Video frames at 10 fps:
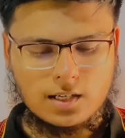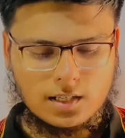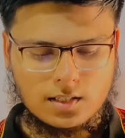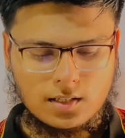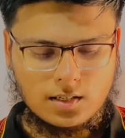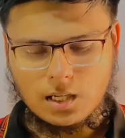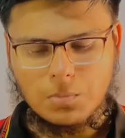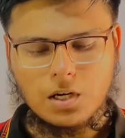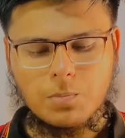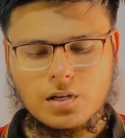के अंदर
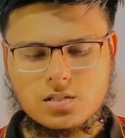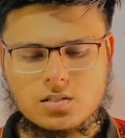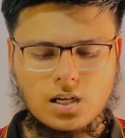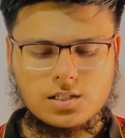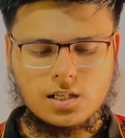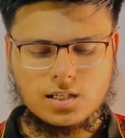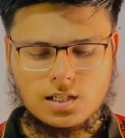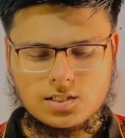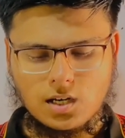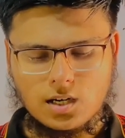मेरे पास
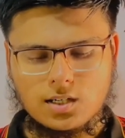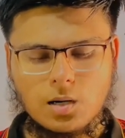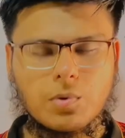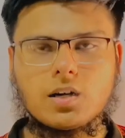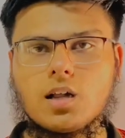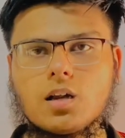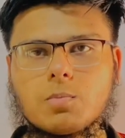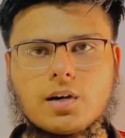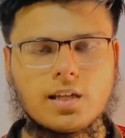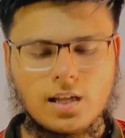या चार यहाँ पर डॉलर
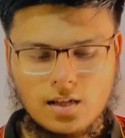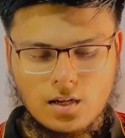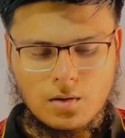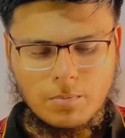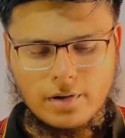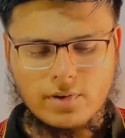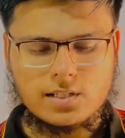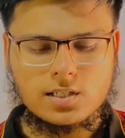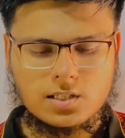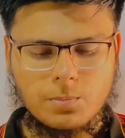पड़े हैं मैं
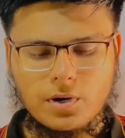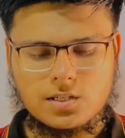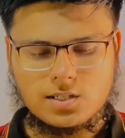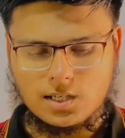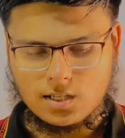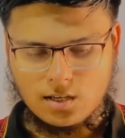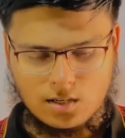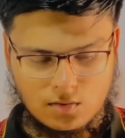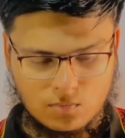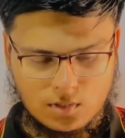वैसे ही इसे पाँच सेंड कर
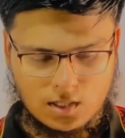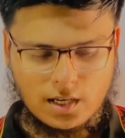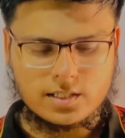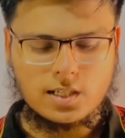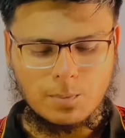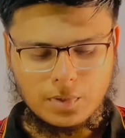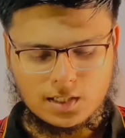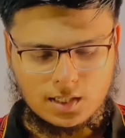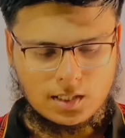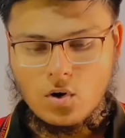रहा हूँ ठीक है
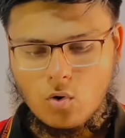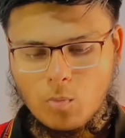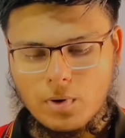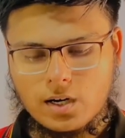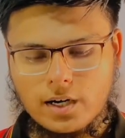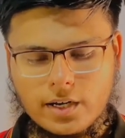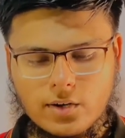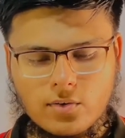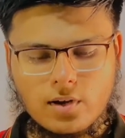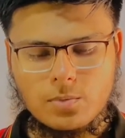एग्जाम्पल के लिए ऊपर
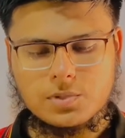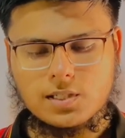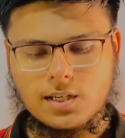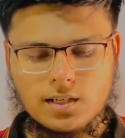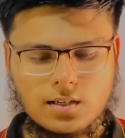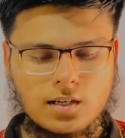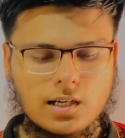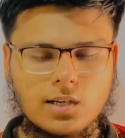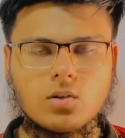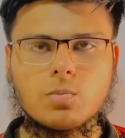कंटिन्यू का ऑप्शन है
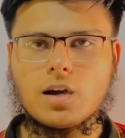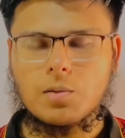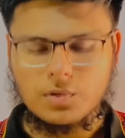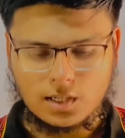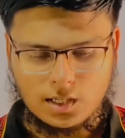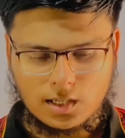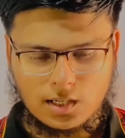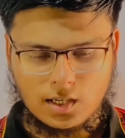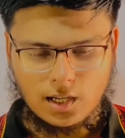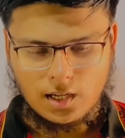कंटिन्यू पे आपने क्लिक
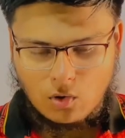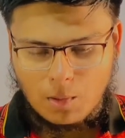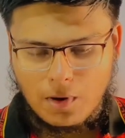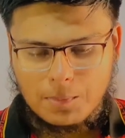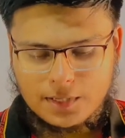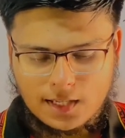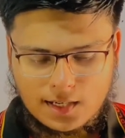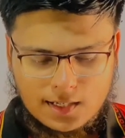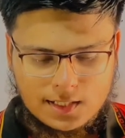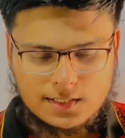करना है तो अब आपने
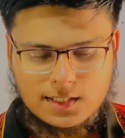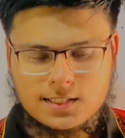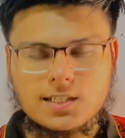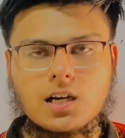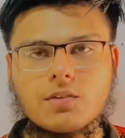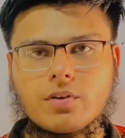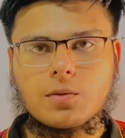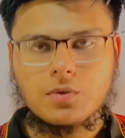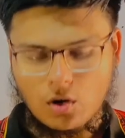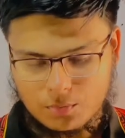क्या करना है जी नीचे
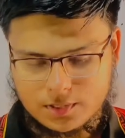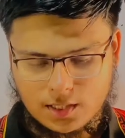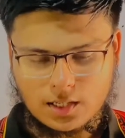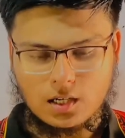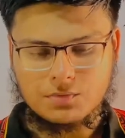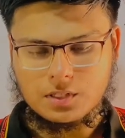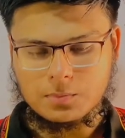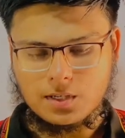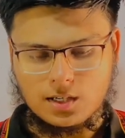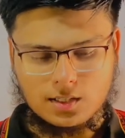कन्फर्म का ऑप्शन है
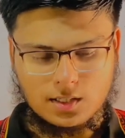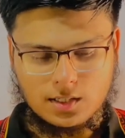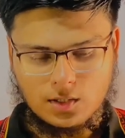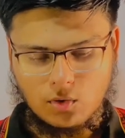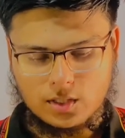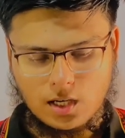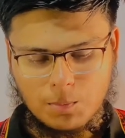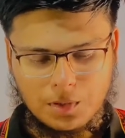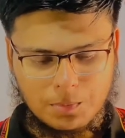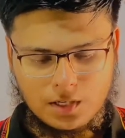कन्फर्म कर देना है और
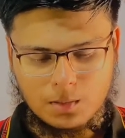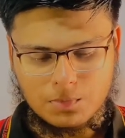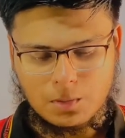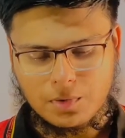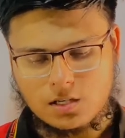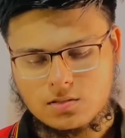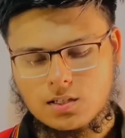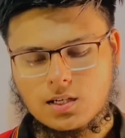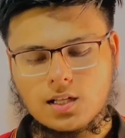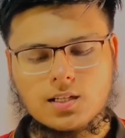यहाँ पर फिर अपना
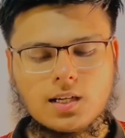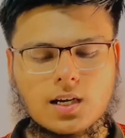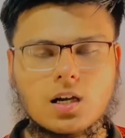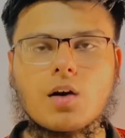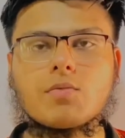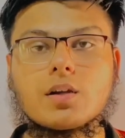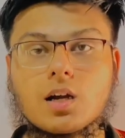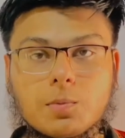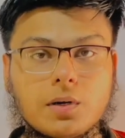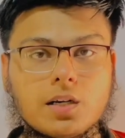पासवर्ड लगा देना है अगर आप
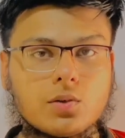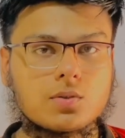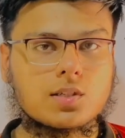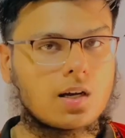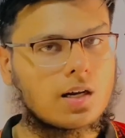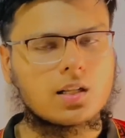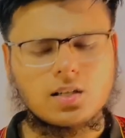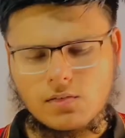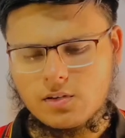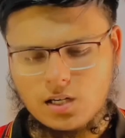फिंगरप्रिंट यूज़ कर रहे
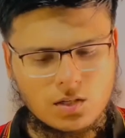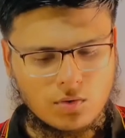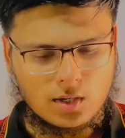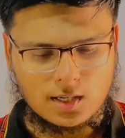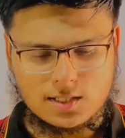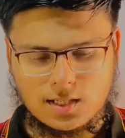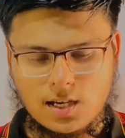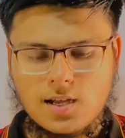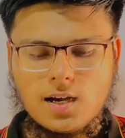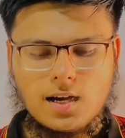हैं डेफिनेटली वो लग
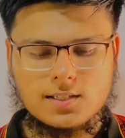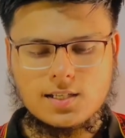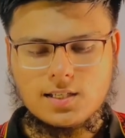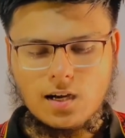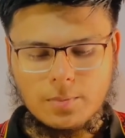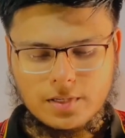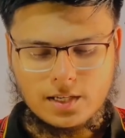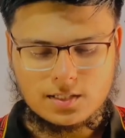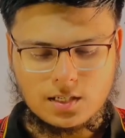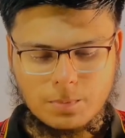जाएगा अच्छा जी अब
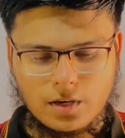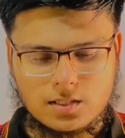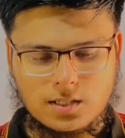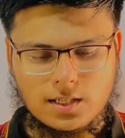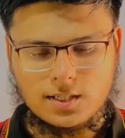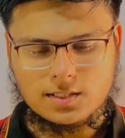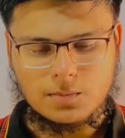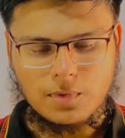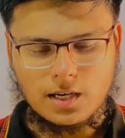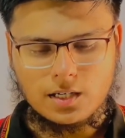ये इसके पास लें
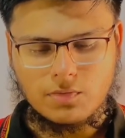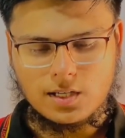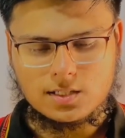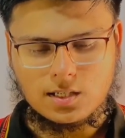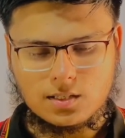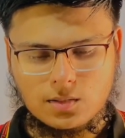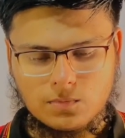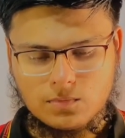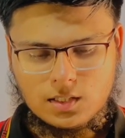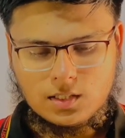जी मैं रिफ्रेश करता
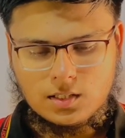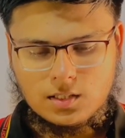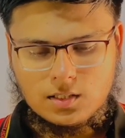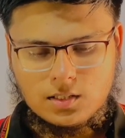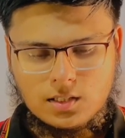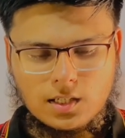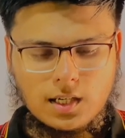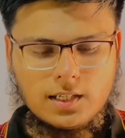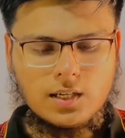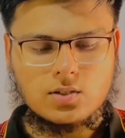हूँ ठीक
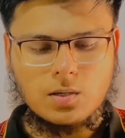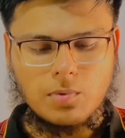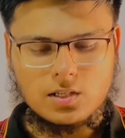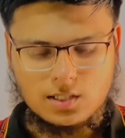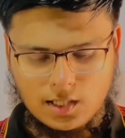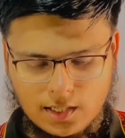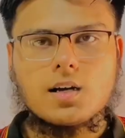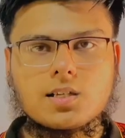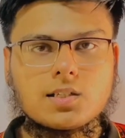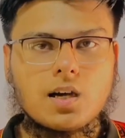है ये इसके पास चले
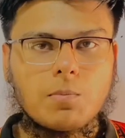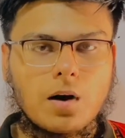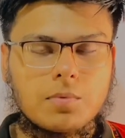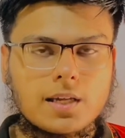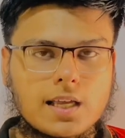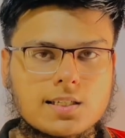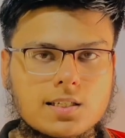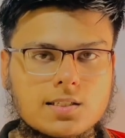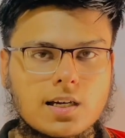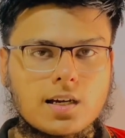गए अच्छा जी अब आपने
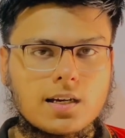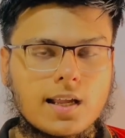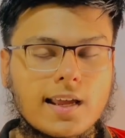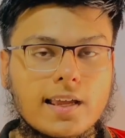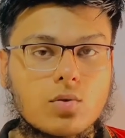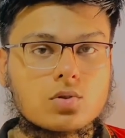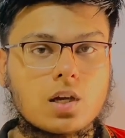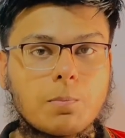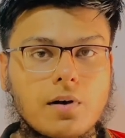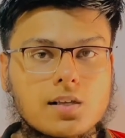कैसे से चेक करना है कि
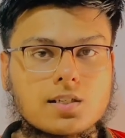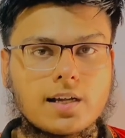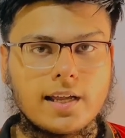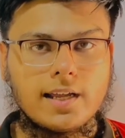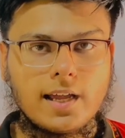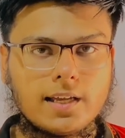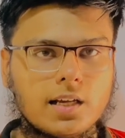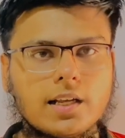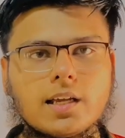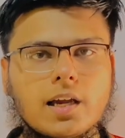उसके पास गए हैं
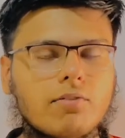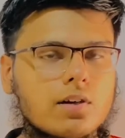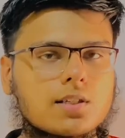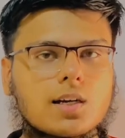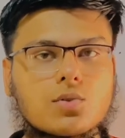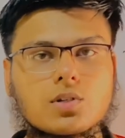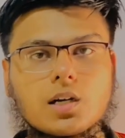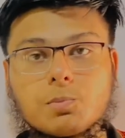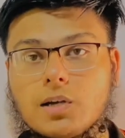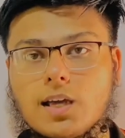या नहीं गए फ़र्ज़ करें
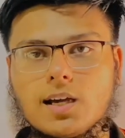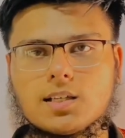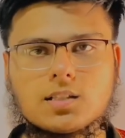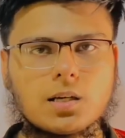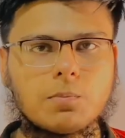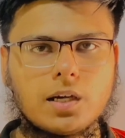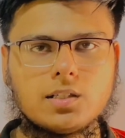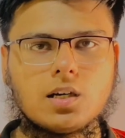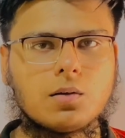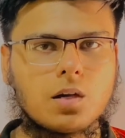उसका रिप्लाई आ जाता है
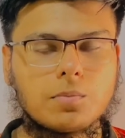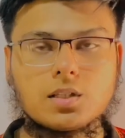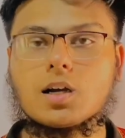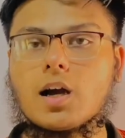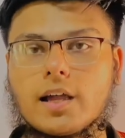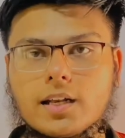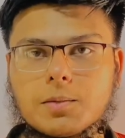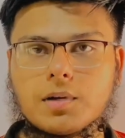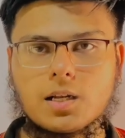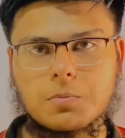भाई जान अभी तक आए
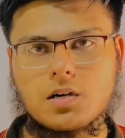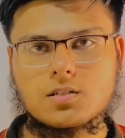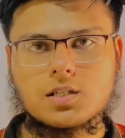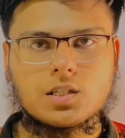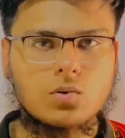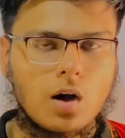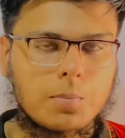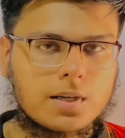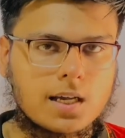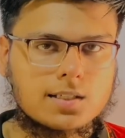नहीं मेरे पास तो
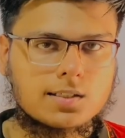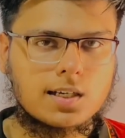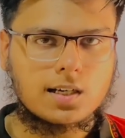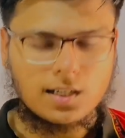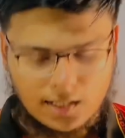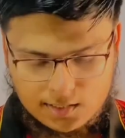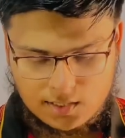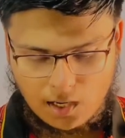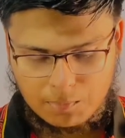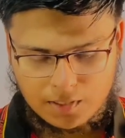आपने कैसे चेक करने हैं
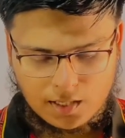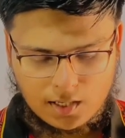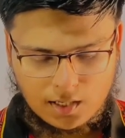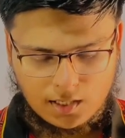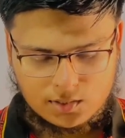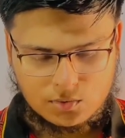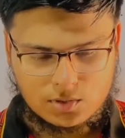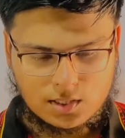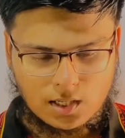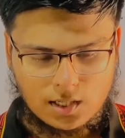जी आपने क्या करना है जी
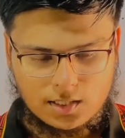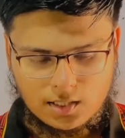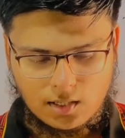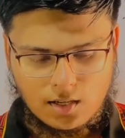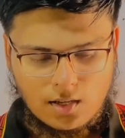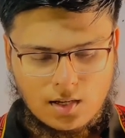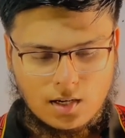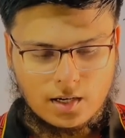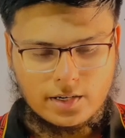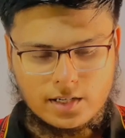उसी का ही ना
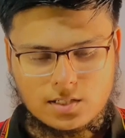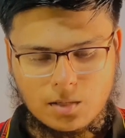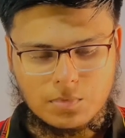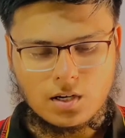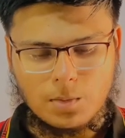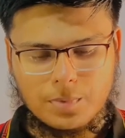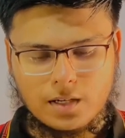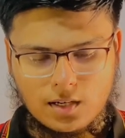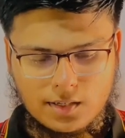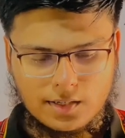एड्रेस आपने
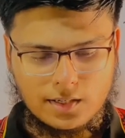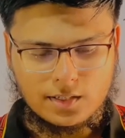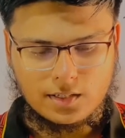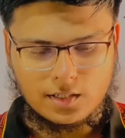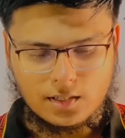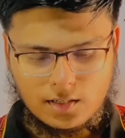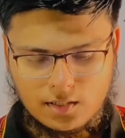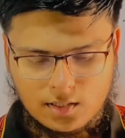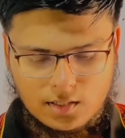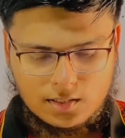कापी कर लेना है ठीक है
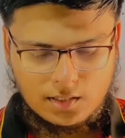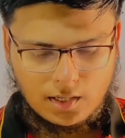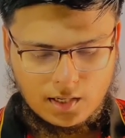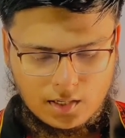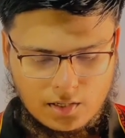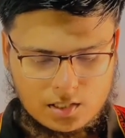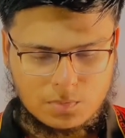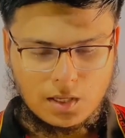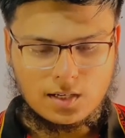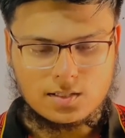ये
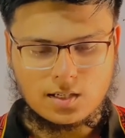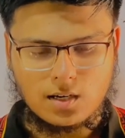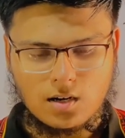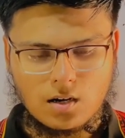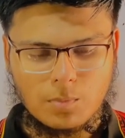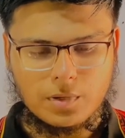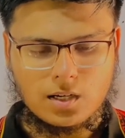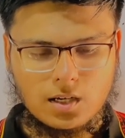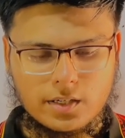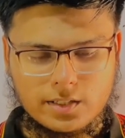एड्रेस मैंने से का कापी
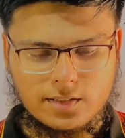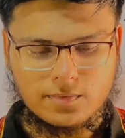कर लिया